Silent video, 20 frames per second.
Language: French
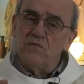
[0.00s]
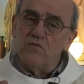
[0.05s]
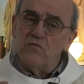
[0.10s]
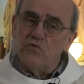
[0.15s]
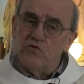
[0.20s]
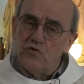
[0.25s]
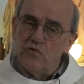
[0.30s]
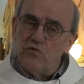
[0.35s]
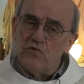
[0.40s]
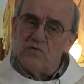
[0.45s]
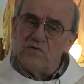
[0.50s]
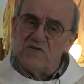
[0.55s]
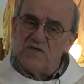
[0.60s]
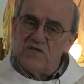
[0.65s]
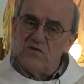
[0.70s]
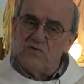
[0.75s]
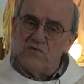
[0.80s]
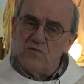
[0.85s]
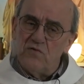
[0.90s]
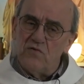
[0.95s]
Dieu,
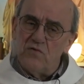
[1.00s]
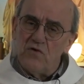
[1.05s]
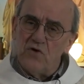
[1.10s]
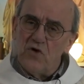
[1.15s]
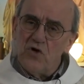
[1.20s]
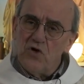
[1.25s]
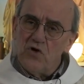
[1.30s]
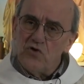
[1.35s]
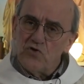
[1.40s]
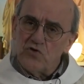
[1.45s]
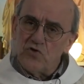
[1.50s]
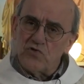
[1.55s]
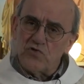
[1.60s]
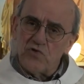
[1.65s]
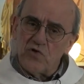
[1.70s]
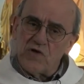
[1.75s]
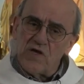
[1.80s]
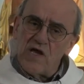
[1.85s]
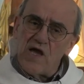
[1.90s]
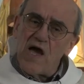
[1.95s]
dit Dieu, je
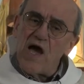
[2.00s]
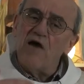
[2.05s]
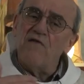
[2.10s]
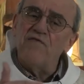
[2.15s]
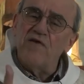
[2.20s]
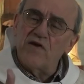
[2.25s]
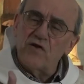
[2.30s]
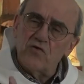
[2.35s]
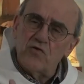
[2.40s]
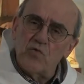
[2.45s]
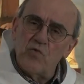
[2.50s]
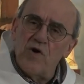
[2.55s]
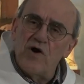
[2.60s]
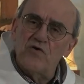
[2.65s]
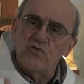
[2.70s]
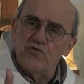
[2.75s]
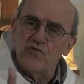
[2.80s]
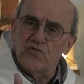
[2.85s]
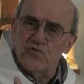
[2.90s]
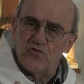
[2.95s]
serai avec toi
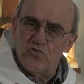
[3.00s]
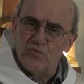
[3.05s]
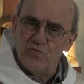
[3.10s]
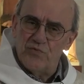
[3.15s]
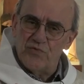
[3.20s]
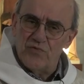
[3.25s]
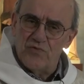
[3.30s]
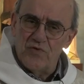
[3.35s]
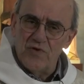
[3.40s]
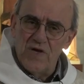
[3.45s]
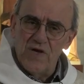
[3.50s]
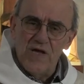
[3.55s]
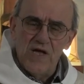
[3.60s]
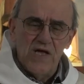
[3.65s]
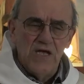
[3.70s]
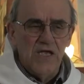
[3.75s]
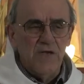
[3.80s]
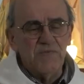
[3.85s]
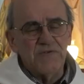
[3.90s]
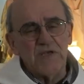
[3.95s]
jusqu'au bout.
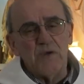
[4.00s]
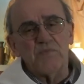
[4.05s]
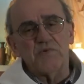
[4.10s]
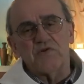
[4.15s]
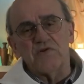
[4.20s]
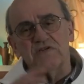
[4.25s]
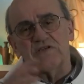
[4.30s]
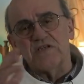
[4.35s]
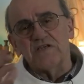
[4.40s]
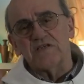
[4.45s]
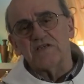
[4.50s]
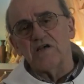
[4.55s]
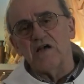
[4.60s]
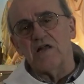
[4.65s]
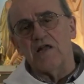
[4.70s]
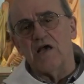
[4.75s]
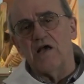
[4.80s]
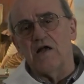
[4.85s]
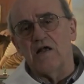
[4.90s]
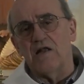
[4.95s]
Il me semble que c'est ça
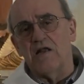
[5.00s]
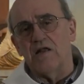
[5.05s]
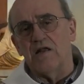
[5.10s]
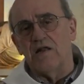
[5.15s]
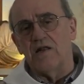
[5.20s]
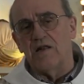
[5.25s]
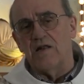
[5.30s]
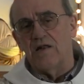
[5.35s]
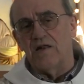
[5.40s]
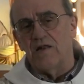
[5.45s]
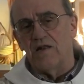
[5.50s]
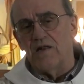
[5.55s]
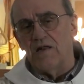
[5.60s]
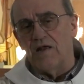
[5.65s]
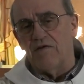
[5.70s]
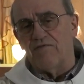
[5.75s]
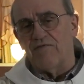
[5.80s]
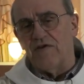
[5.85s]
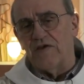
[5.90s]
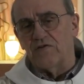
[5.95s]
la,
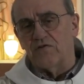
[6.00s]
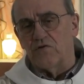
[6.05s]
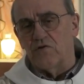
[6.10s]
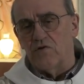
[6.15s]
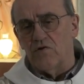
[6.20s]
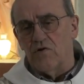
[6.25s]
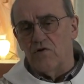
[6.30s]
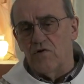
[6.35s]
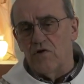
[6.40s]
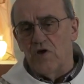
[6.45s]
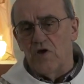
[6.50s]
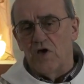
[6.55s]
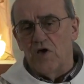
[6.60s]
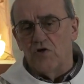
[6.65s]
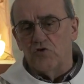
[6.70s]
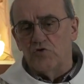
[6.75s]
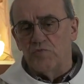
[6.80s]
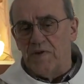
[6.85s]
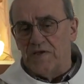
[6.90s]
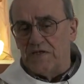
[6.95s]
fête euh,
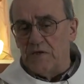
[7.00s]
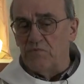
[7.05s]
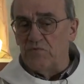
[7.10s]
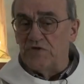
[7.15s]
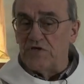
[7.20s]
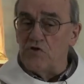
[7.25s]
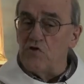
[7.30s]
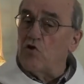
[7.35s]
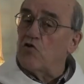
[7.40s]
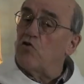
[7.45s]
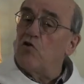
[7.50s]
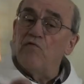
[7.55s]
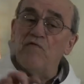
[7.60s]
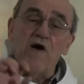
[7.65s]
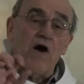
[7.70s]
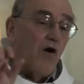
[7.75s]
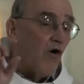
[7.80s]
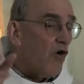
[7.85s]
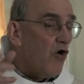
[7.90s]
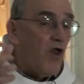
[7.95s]
du baptême du Seigneur qu'on
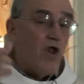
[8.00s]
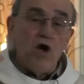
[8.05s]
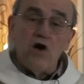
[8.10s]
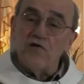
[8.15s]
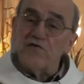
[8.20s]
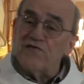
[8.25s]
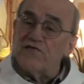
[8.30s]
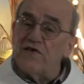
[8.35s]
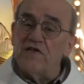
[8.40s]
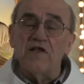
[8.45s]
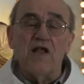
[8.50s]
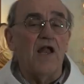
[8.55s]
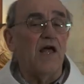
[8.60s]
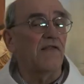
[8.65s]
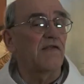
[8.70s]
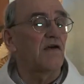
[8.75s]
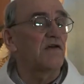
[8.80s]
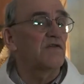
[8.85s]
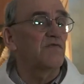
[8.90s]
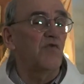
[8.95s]
va relancer dans la
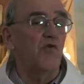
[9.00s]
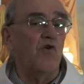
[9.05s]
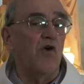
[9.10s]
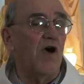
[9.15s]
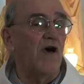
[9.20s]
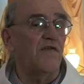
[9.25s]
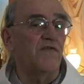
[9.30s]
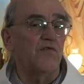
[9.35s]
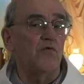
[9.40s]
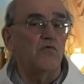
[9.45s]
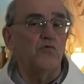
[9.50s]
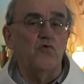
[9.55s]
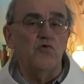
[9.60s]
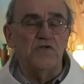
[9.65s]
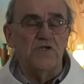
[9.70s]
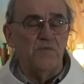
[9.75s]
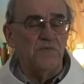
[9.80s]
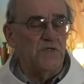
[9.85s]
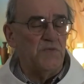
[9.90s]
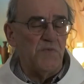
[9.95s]
transfiguration au
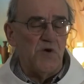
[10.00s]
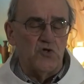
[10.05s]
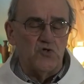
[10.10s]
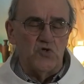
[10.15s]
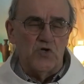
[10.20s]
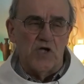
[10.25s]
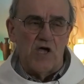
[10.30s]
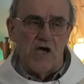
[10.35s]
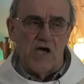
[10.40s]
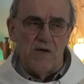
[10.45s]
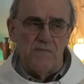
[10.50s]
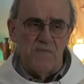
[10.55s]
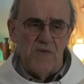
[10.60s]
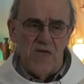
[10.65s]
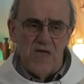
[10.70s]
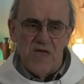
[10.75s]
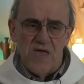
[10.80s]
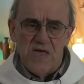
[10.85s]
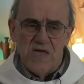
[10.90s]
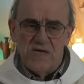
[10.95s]
deuxième dimanche du carême.
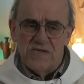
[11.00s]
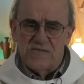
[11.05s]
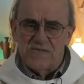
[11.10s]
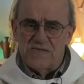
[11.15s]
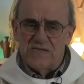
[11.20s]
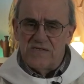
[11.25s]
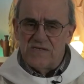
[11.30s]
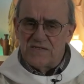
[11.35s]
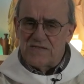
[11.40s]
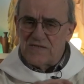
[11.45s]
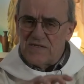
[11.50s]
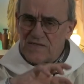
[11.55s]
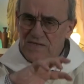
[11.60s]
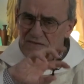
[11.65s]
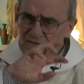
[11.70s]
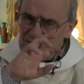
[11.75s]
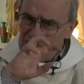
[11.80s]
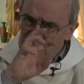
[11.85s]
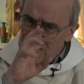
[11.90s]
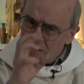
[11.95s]
C'est cette
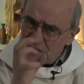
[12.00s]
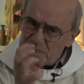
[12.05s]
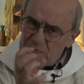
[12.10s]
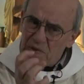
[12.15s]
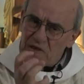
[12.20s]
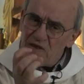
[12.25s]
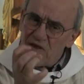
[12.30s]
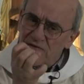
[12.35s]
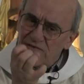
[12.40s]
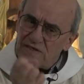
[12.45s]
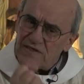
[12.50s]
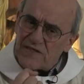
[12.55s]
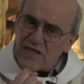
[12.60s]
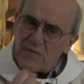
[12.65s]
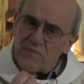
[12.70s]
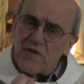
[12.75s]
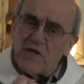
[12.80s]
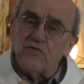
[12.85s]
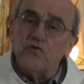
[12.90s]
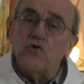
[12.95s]
expérience
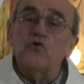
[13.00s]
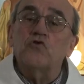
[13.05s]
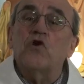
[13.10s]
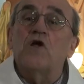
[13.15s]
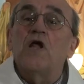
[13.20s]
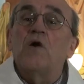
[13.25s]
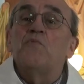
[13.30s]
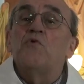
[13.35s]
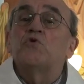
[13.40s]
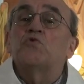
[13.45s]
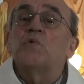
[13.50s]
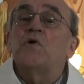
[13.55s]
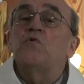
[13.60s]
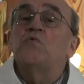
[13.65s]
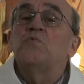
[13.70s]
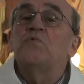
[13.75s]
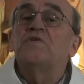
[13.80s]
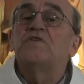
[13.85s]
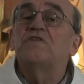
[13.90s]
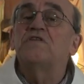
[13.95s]
déterminante dont on a besoin,
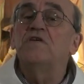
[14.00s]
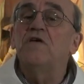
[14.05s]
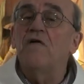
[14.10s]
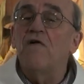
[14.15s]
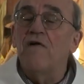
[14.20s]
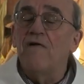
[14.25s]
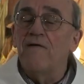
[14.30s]
nous aussi,